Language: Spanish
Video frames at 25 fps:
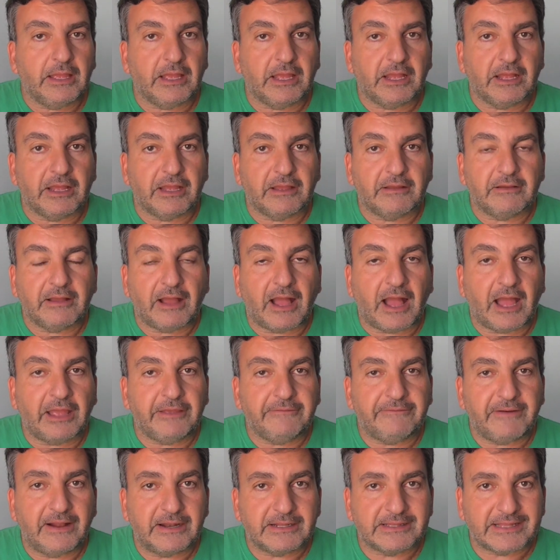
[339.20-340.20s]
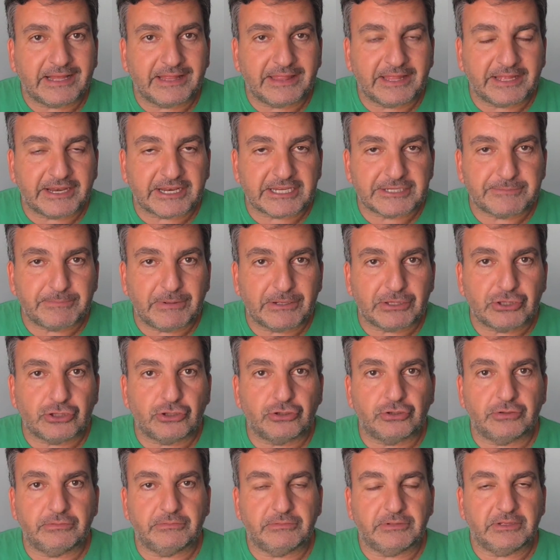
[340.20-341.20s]
Eh, hay falta de
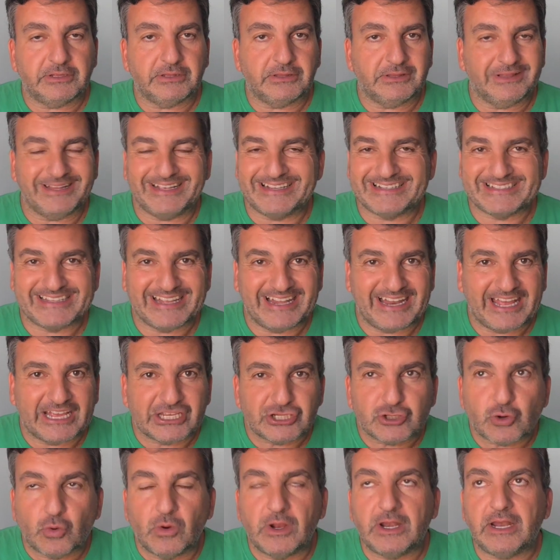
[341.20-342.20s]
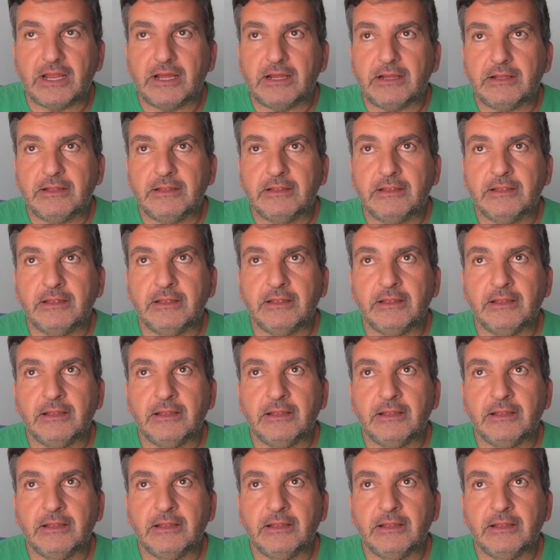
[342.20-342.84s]
respeto desde la escuela.